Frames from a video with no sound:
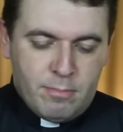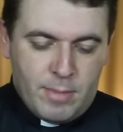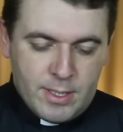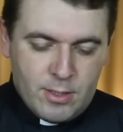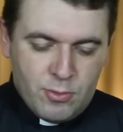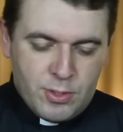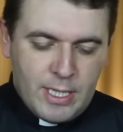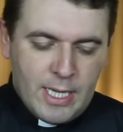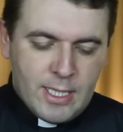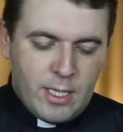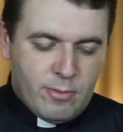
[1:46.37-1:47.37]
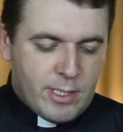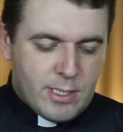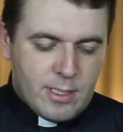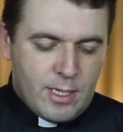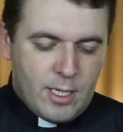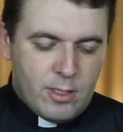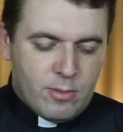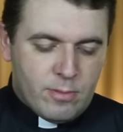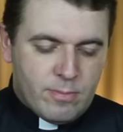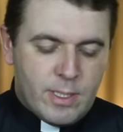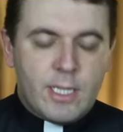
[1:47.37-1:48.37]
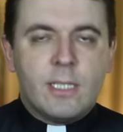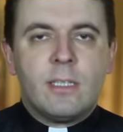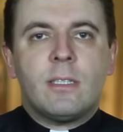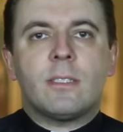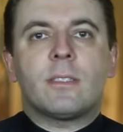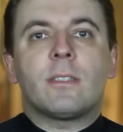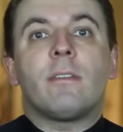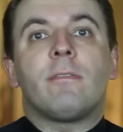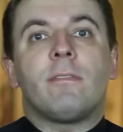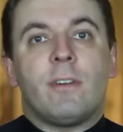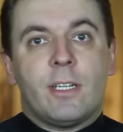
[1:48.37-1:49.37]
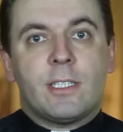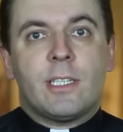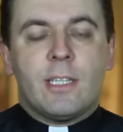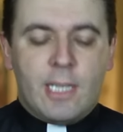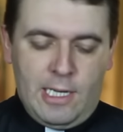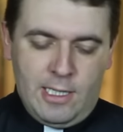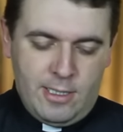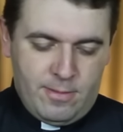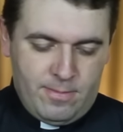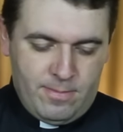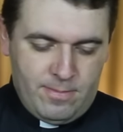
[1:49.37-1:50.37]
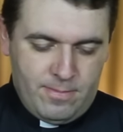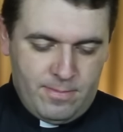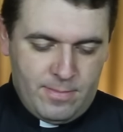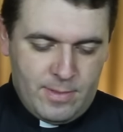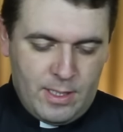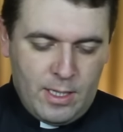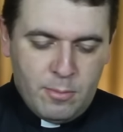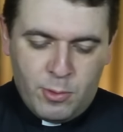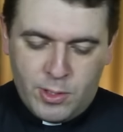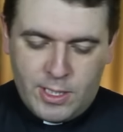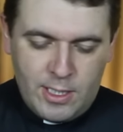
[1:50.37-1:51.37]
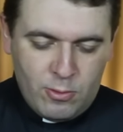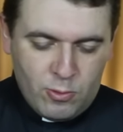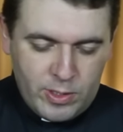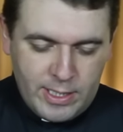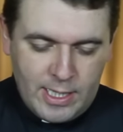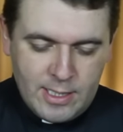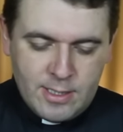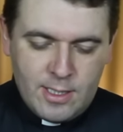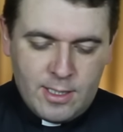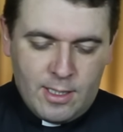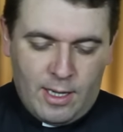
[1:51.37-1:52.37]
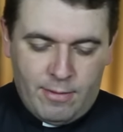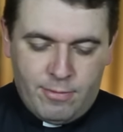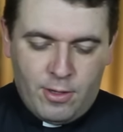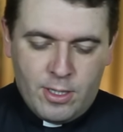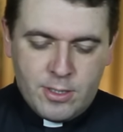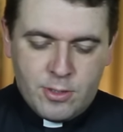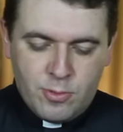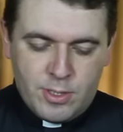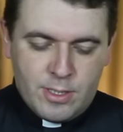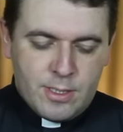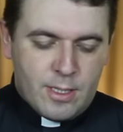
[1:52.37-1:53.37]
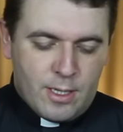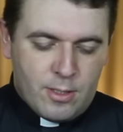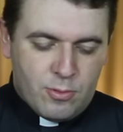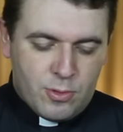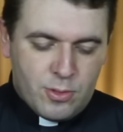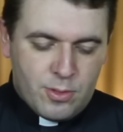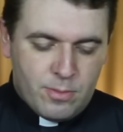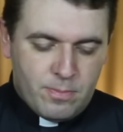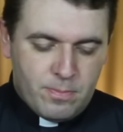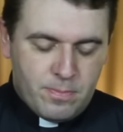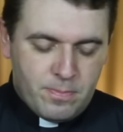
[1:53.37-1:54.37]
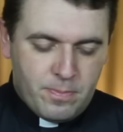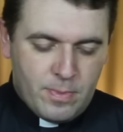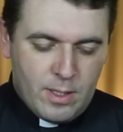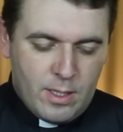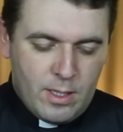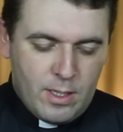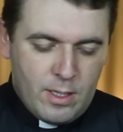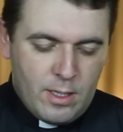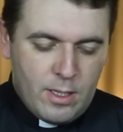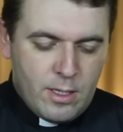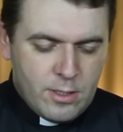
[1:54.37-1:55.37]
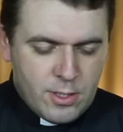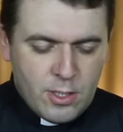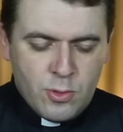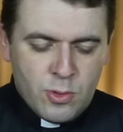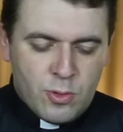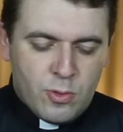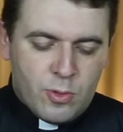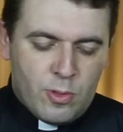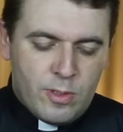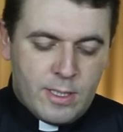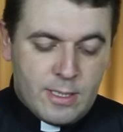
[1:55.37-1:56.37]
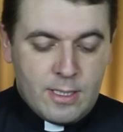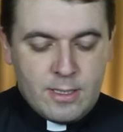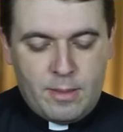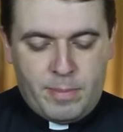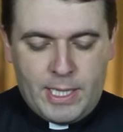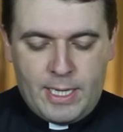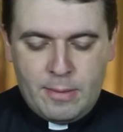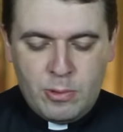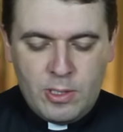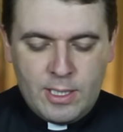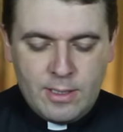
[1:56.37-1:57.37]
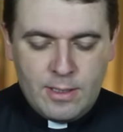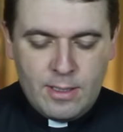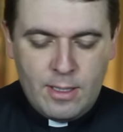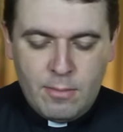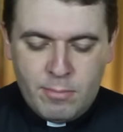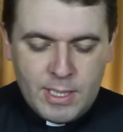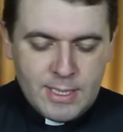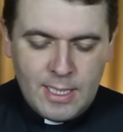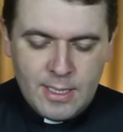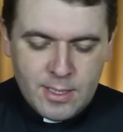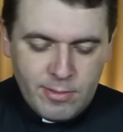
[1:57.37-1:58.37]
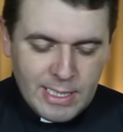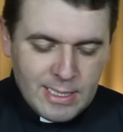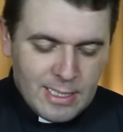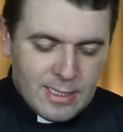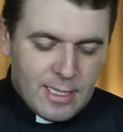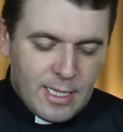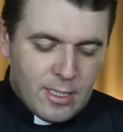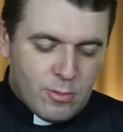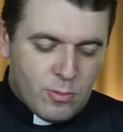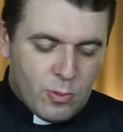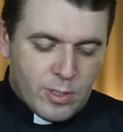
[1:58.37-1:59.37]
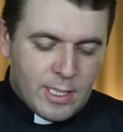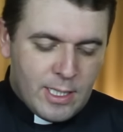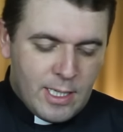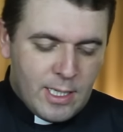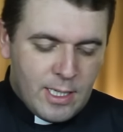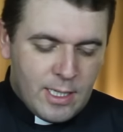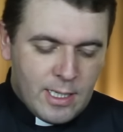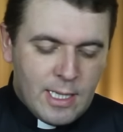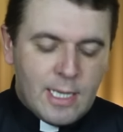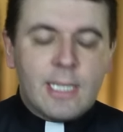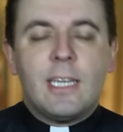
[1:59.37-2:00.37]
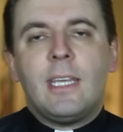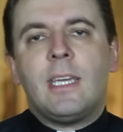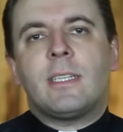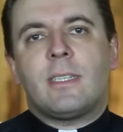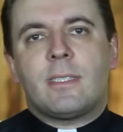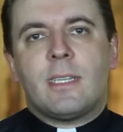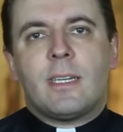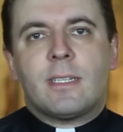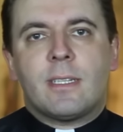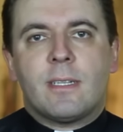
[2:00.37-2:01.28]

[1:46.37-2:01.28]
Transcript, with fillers: Mas não seguem um estranho, antes fogem dele, porque não conhecem a voz dos estranhos. Jesus contou-lhes esta parábola mas eles não entenderam o que ele queria dizer.